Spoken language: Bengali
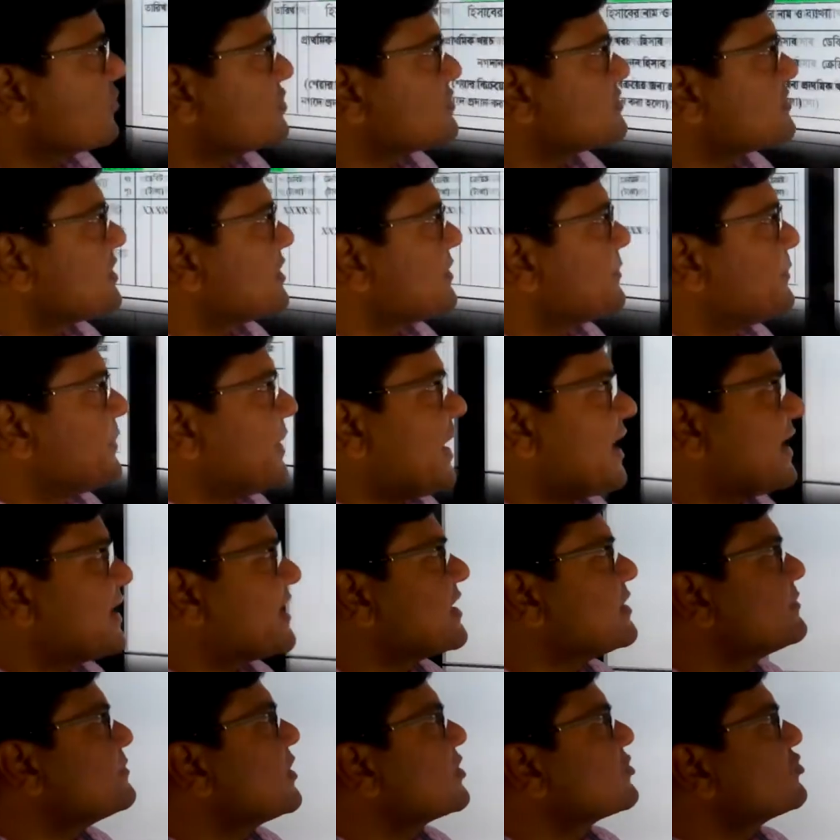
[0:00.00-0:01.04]
খরচ
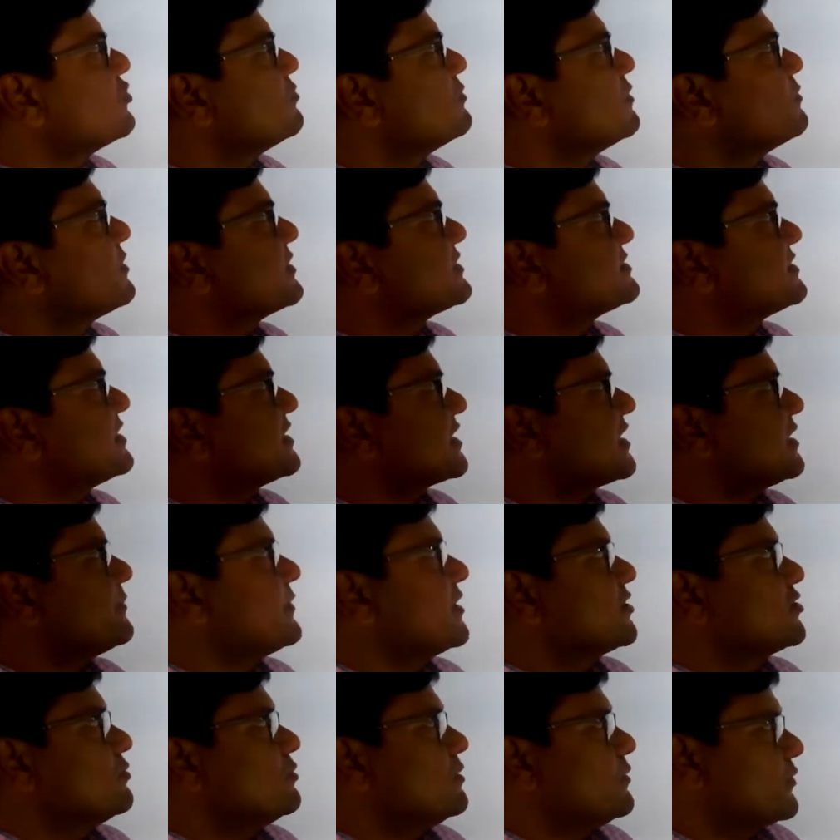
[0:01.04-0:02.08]
ব্যাংকের মাধ্যমে বা চেকের
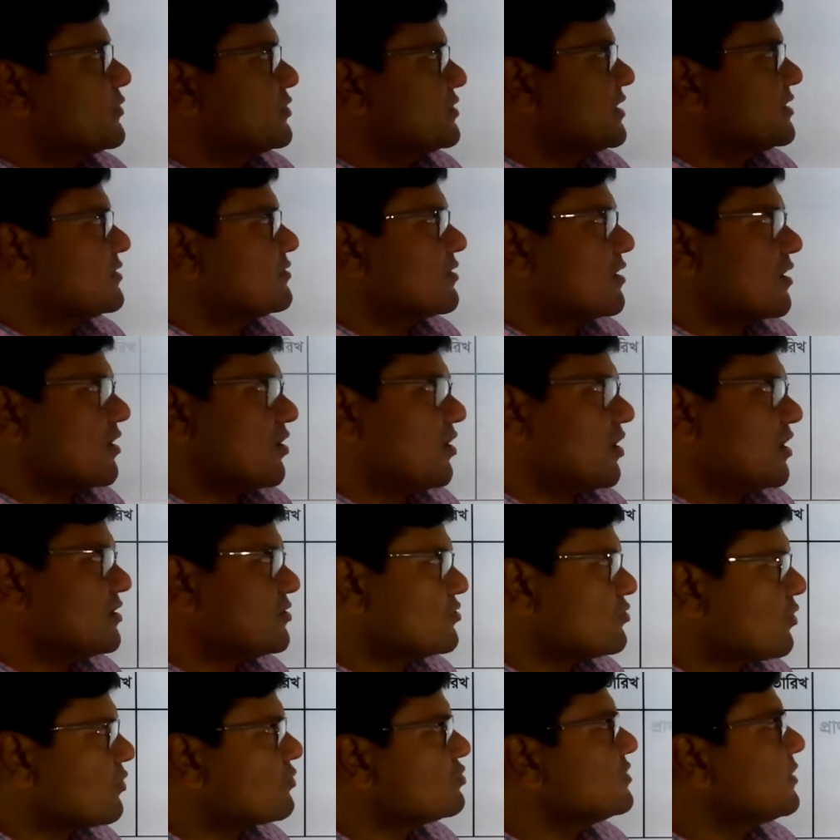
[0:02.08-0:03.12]
মাধ্যমে প্রদান করা হয়
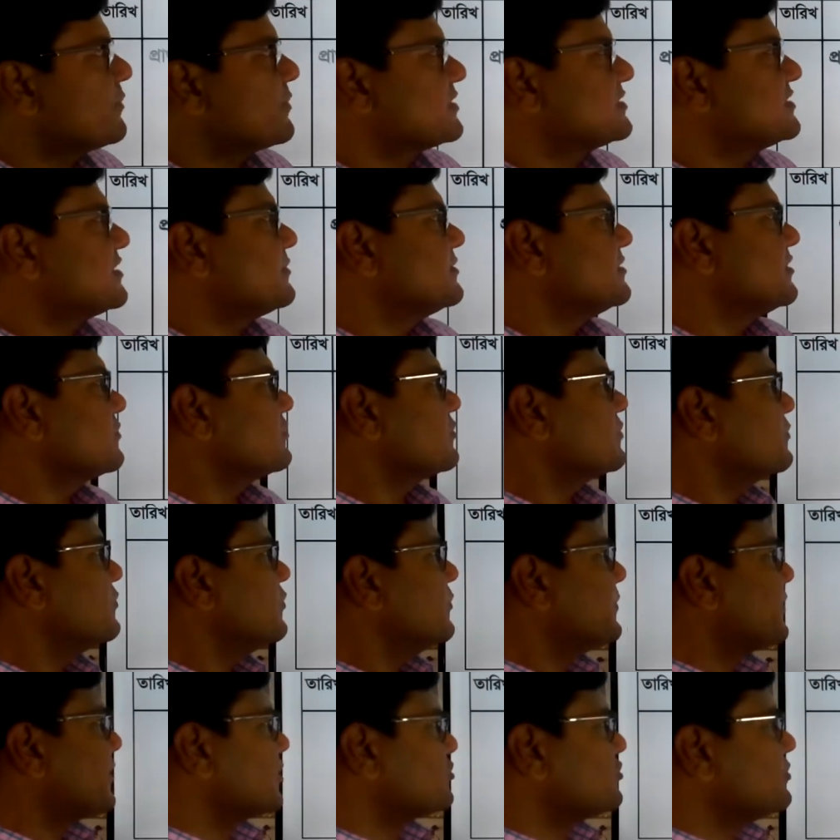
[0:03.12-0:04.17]
তখন আমরা জাবেদা করব
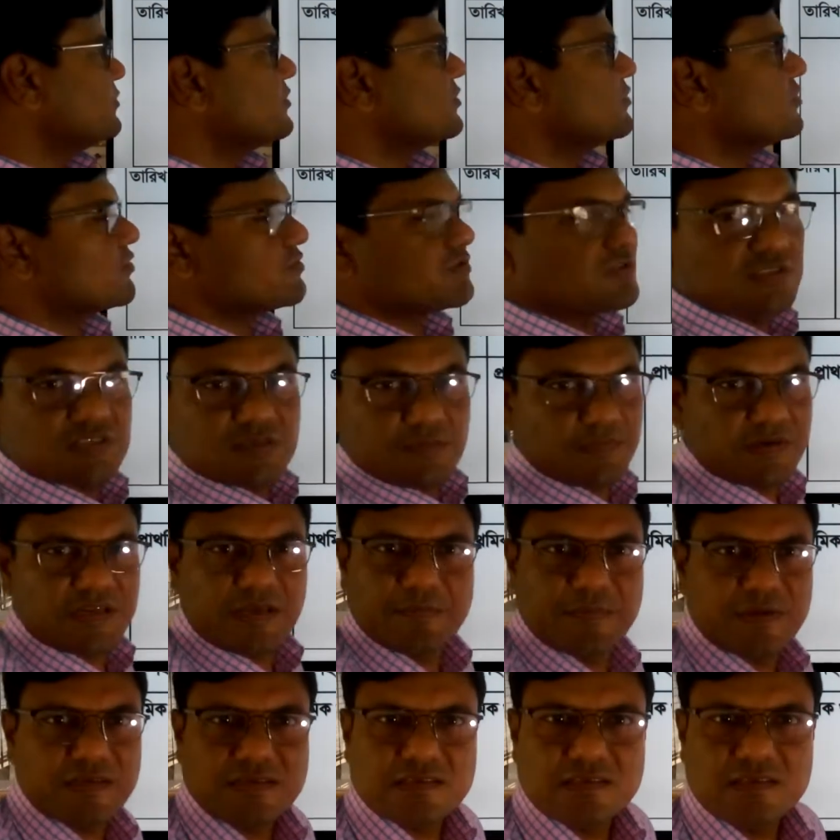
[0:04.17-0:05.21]
প্রাথমিক খরচ হিসাব
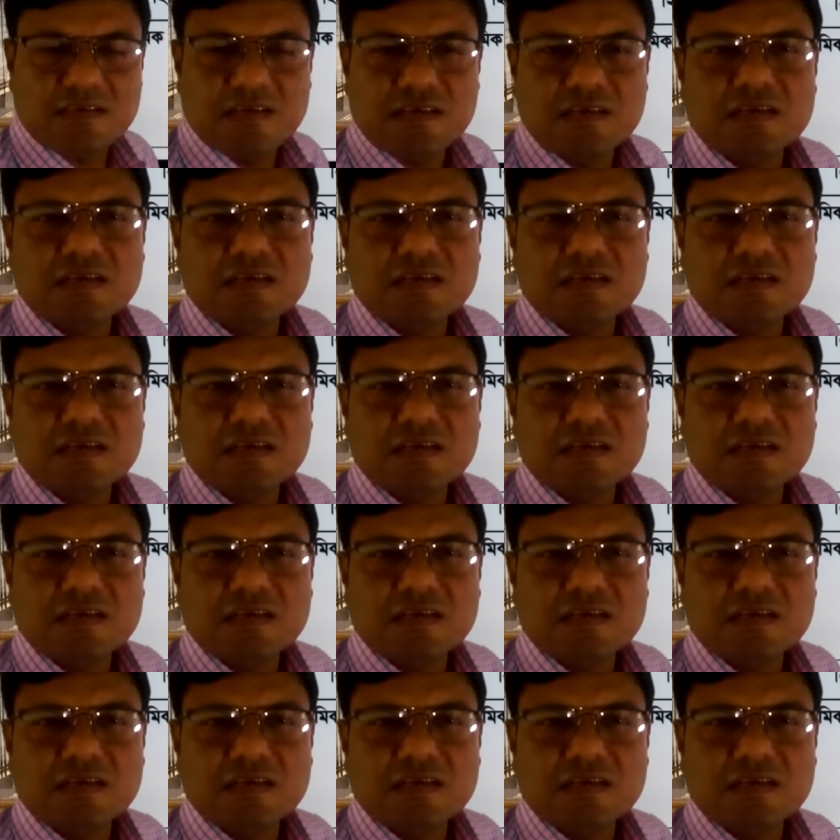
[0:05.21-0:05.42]
ডেবিট